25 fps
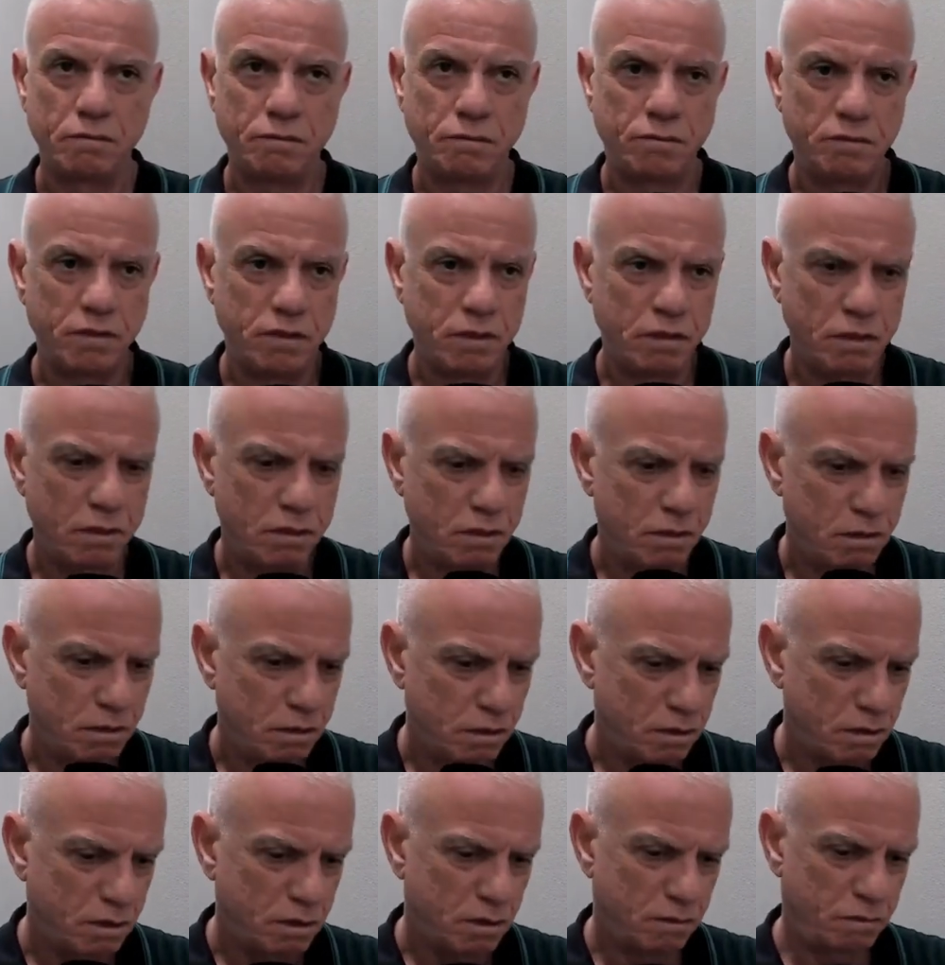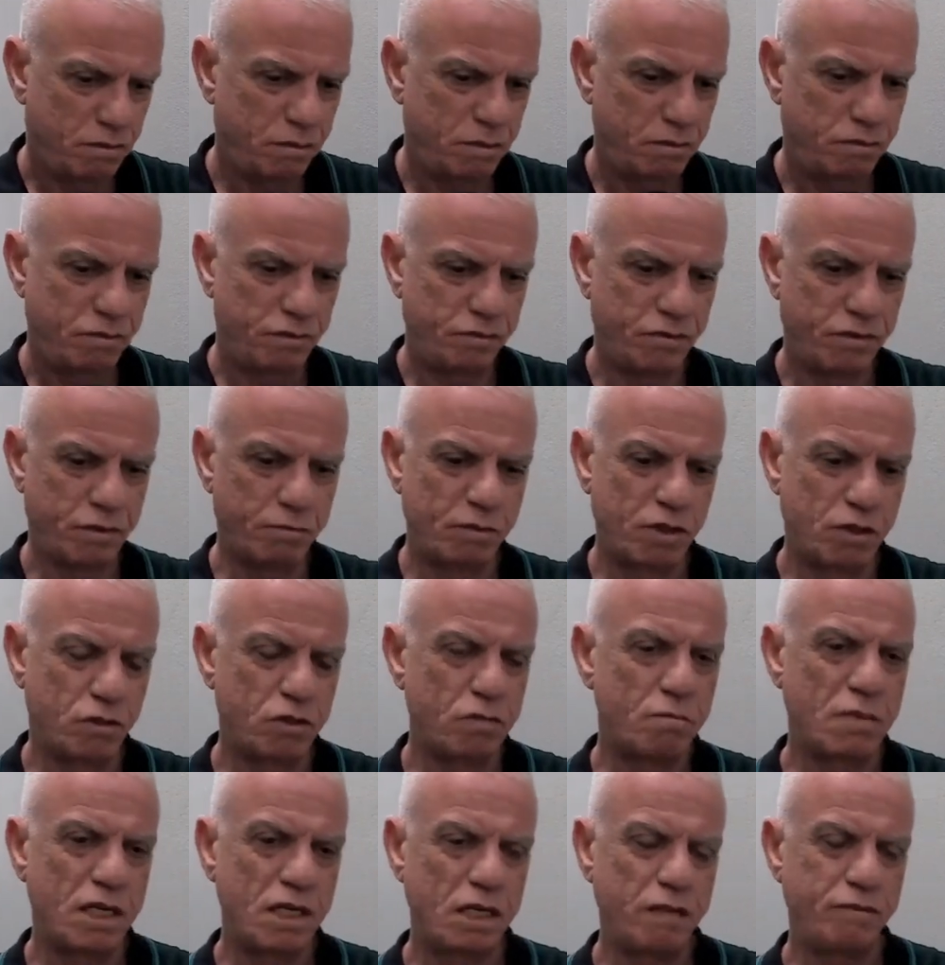في في, في
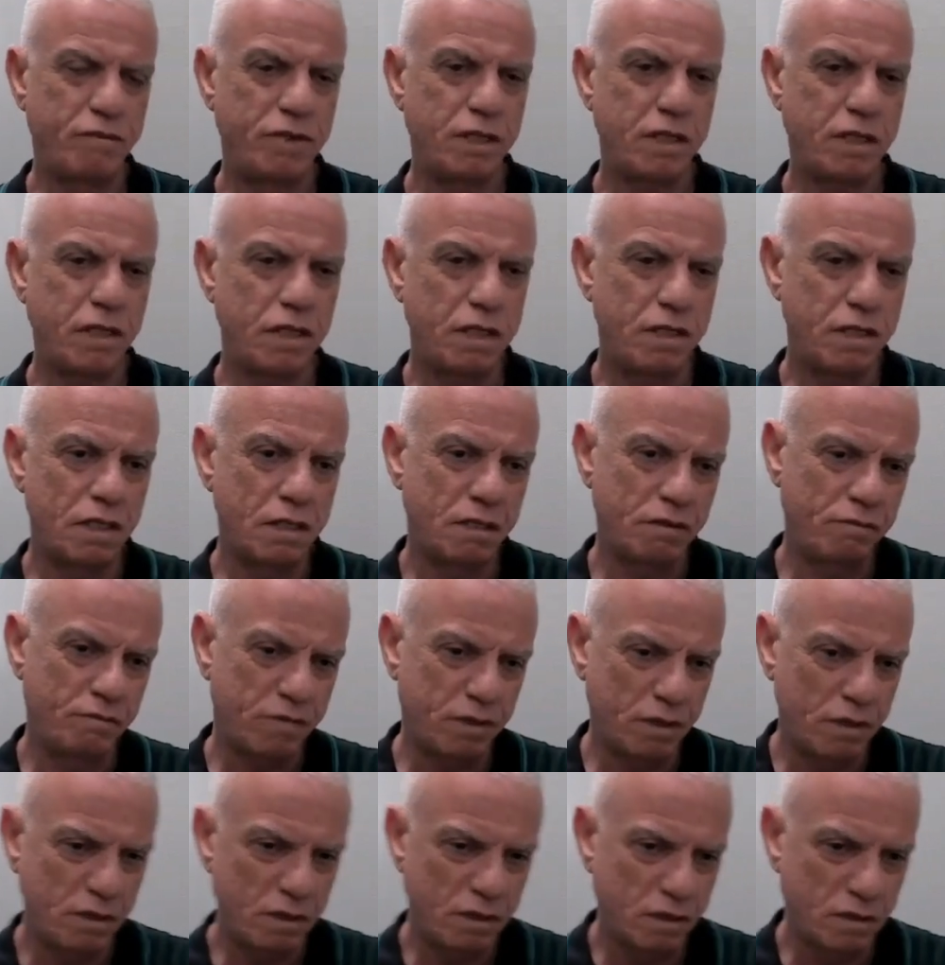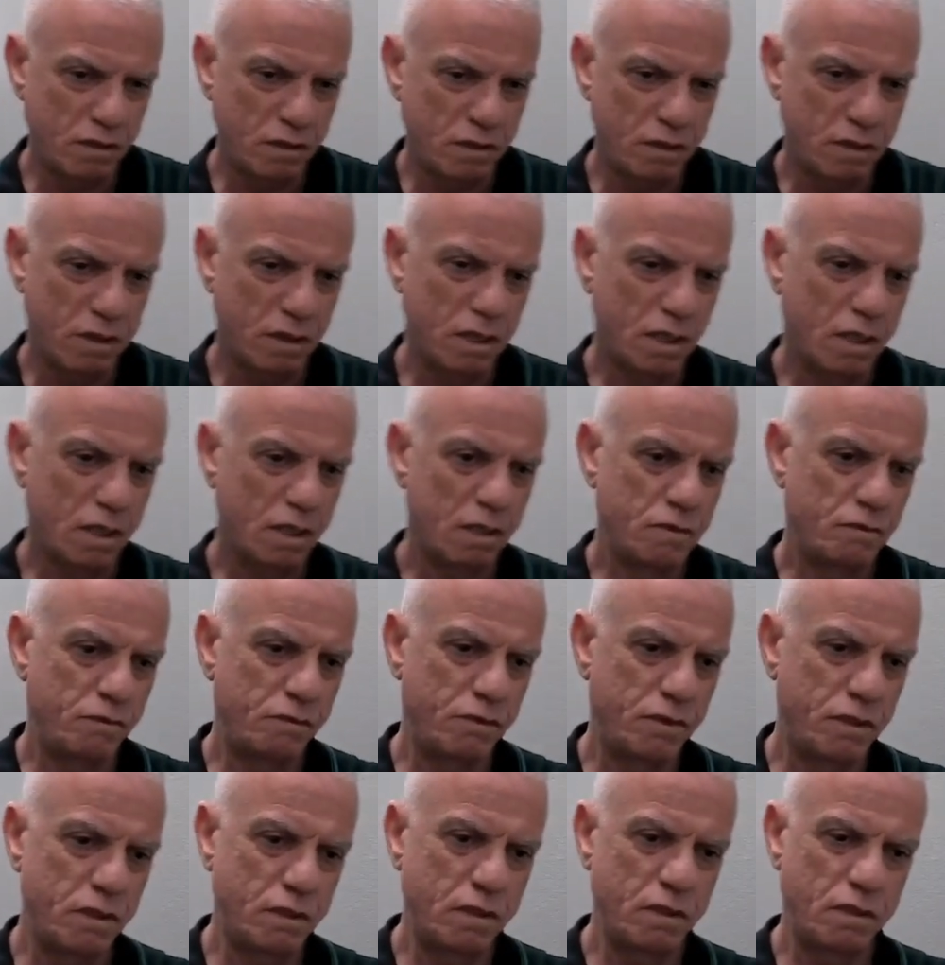المنظومه الافريقيه في في